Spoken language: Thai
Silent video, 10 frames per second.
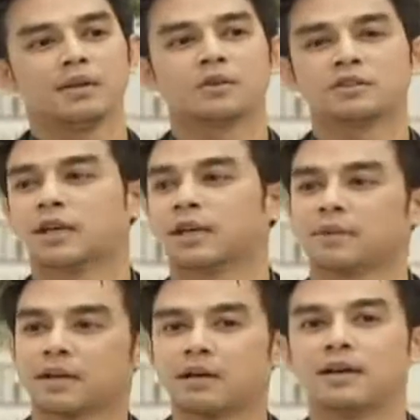ขึ้นคอนเสิร์ตแล้ว
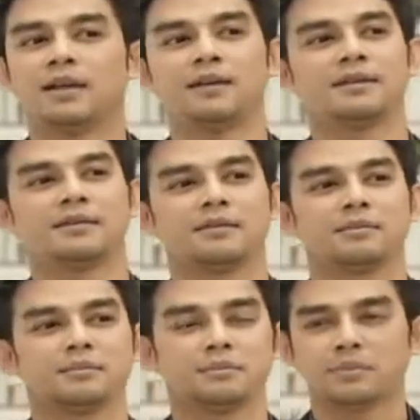มันก็ เอ้ย
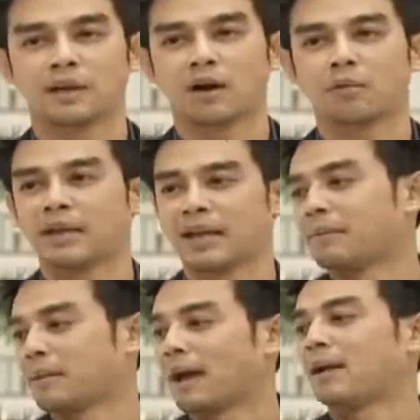เรามีอะไร
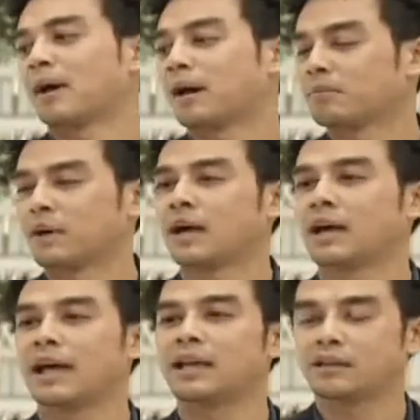ใหม่ๆ มามา
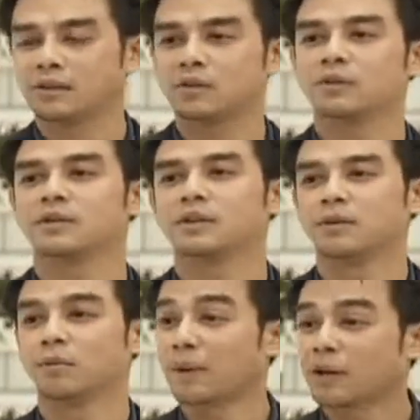ให้
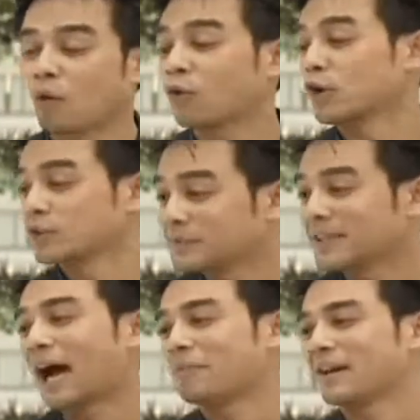มันหกสองสิบสาม